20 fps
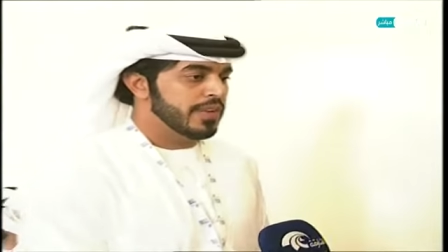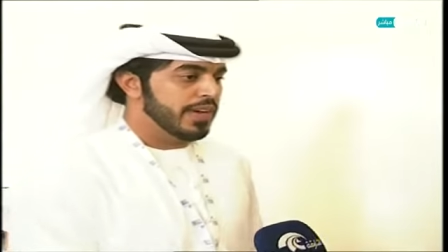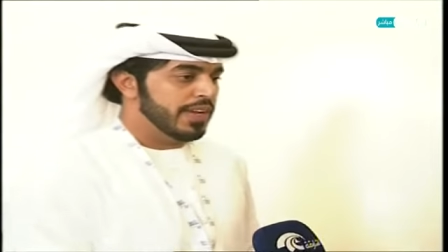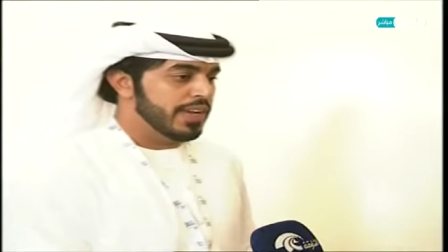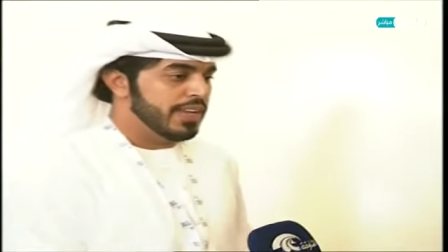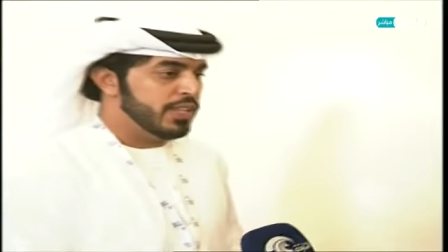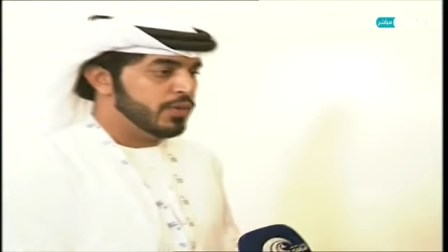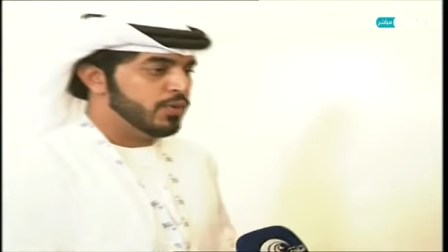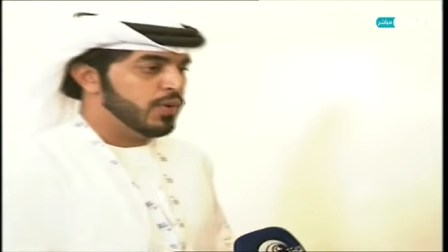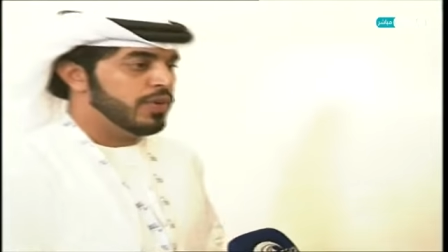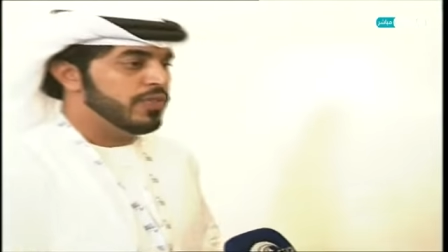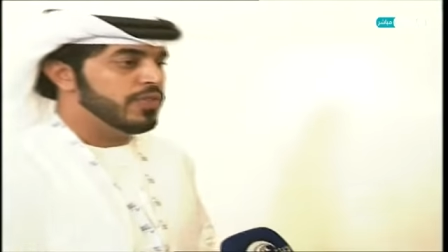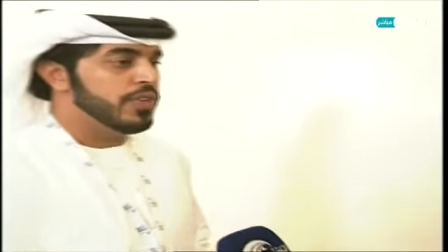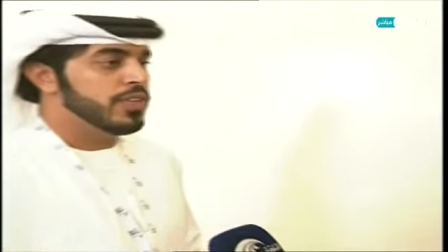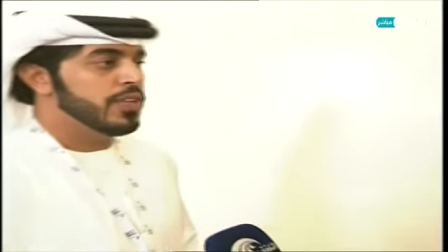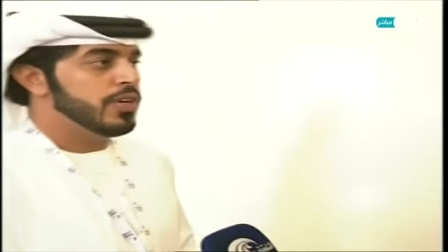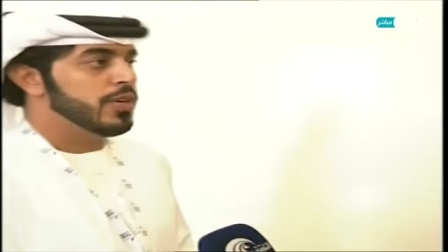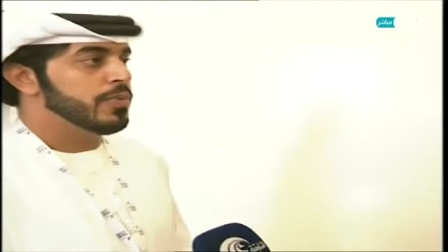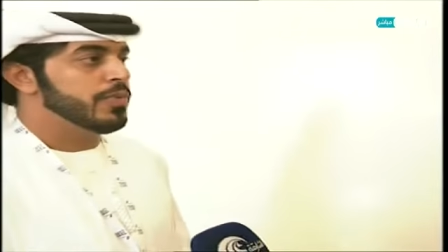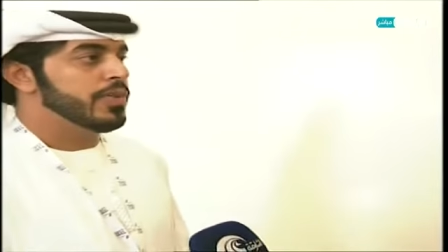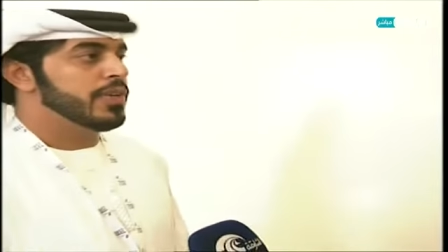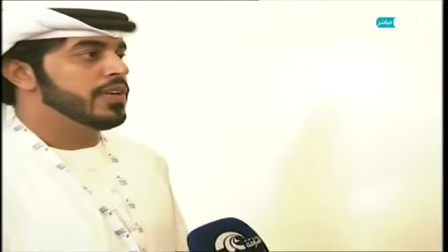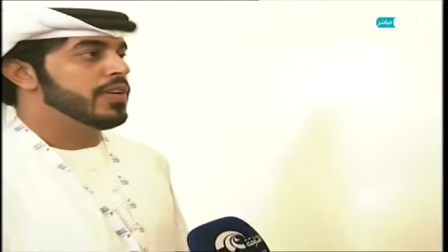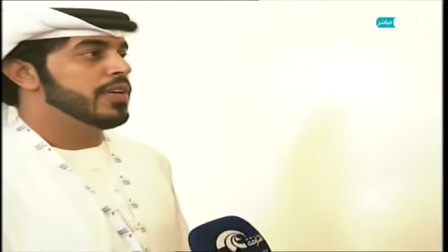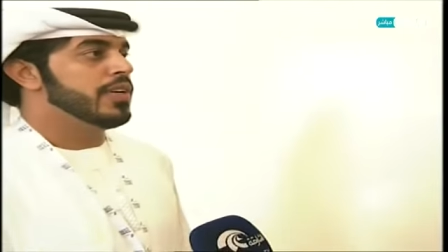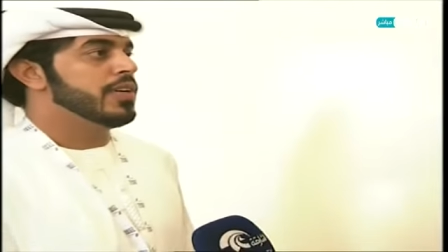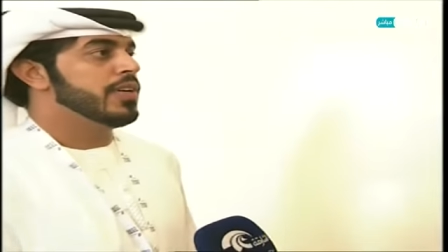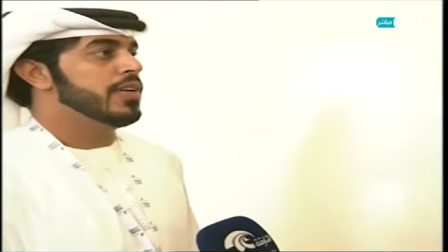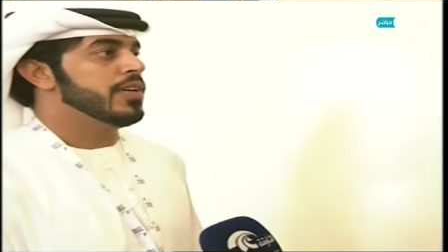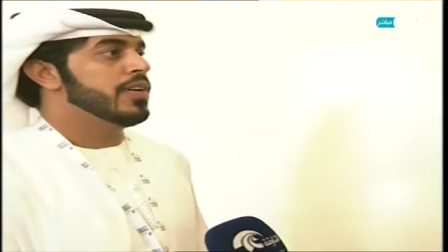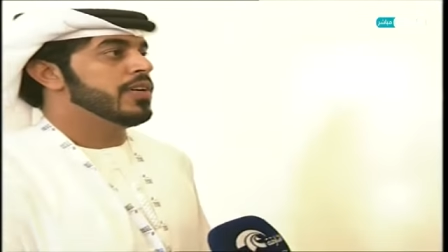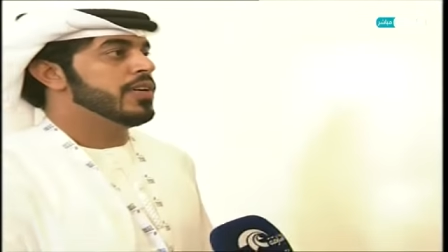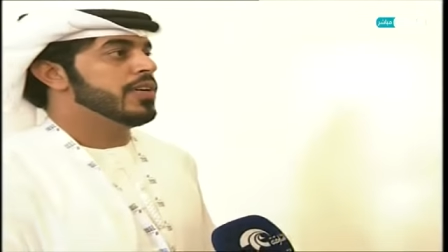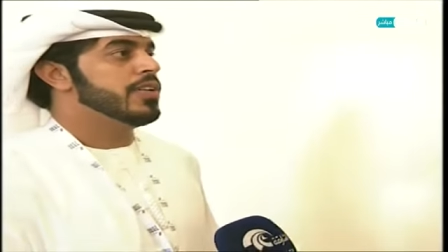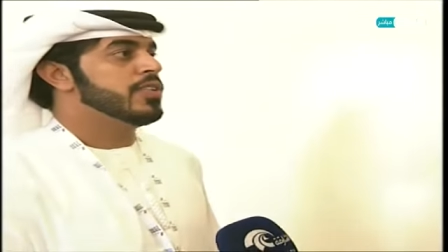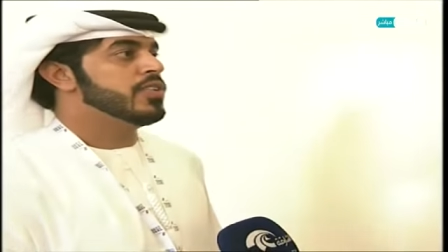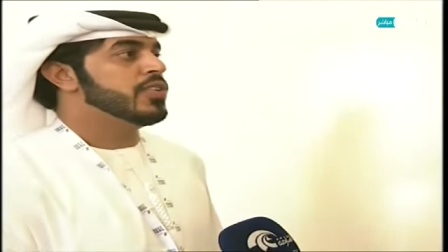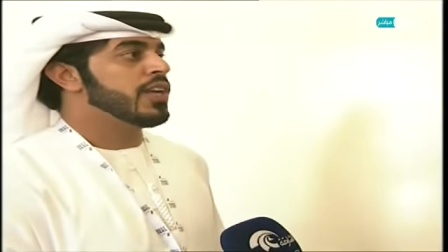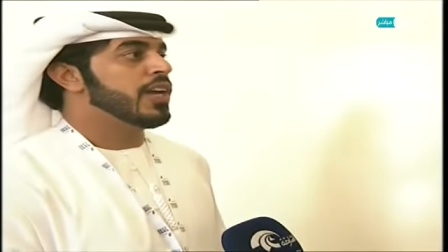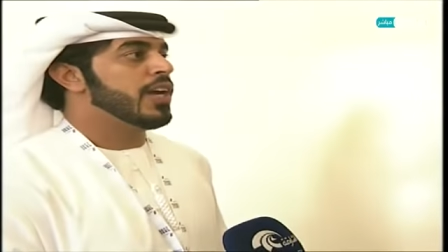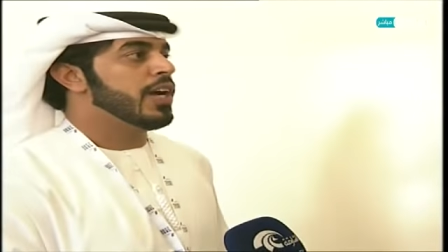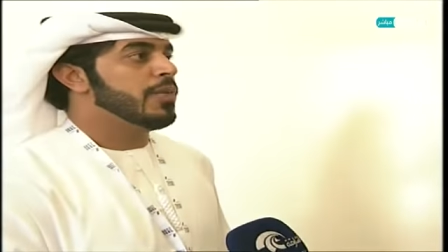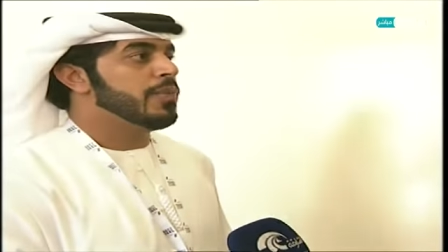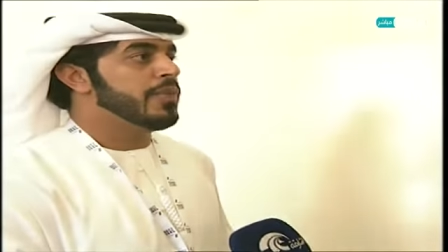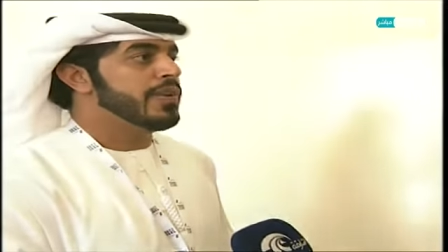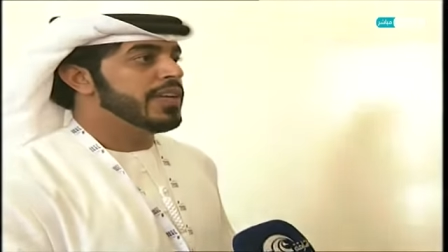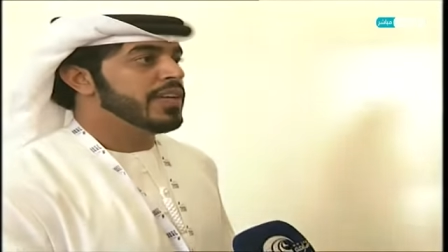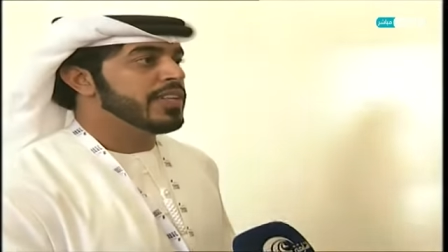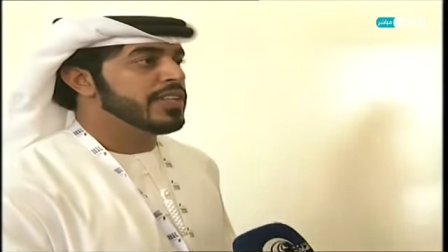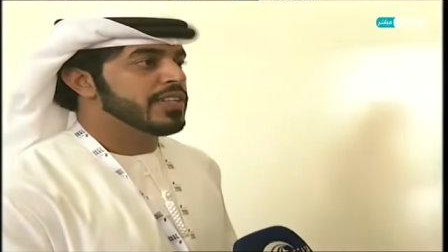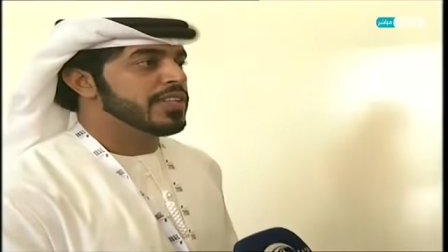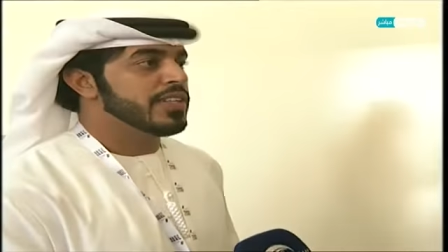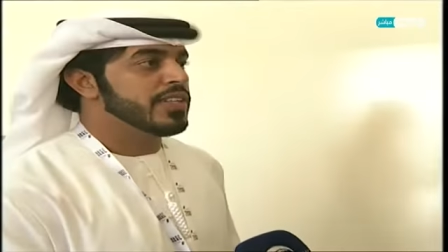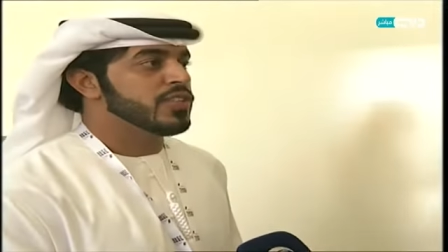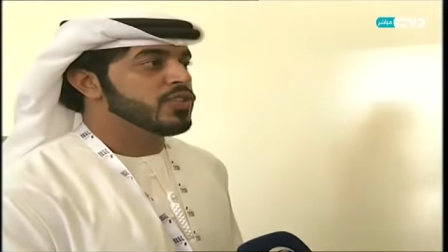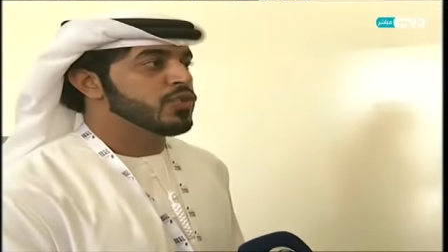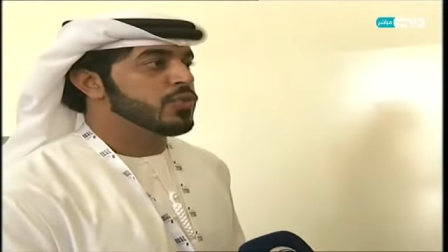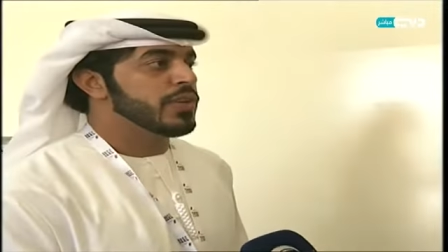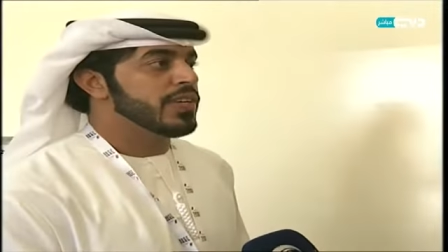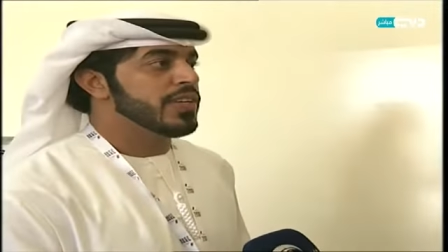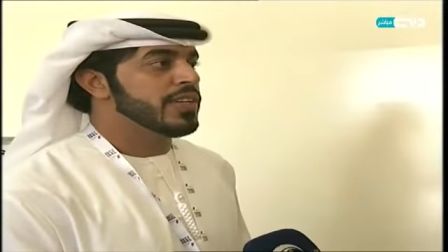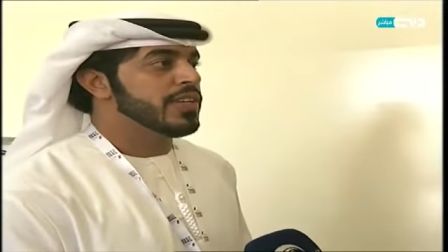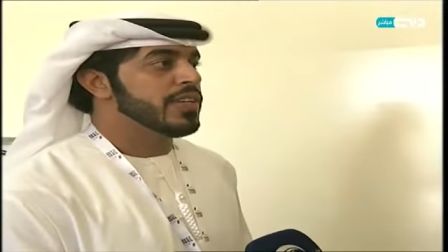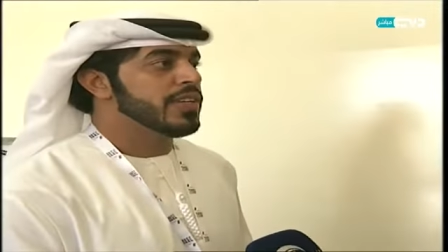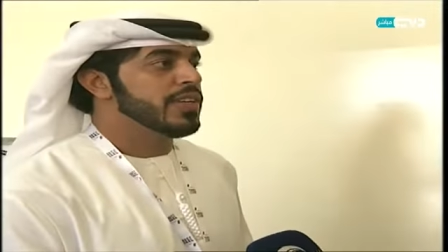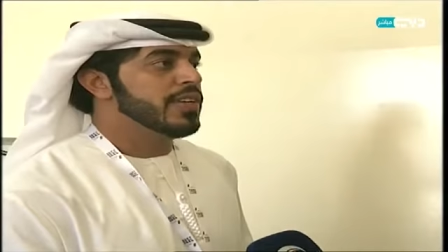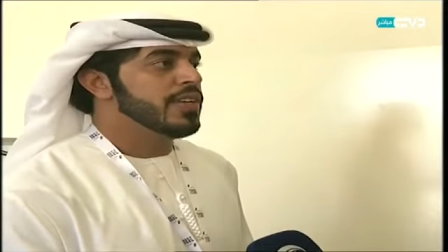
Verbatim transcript: على توافدهم آه، لجراء عملية التصويت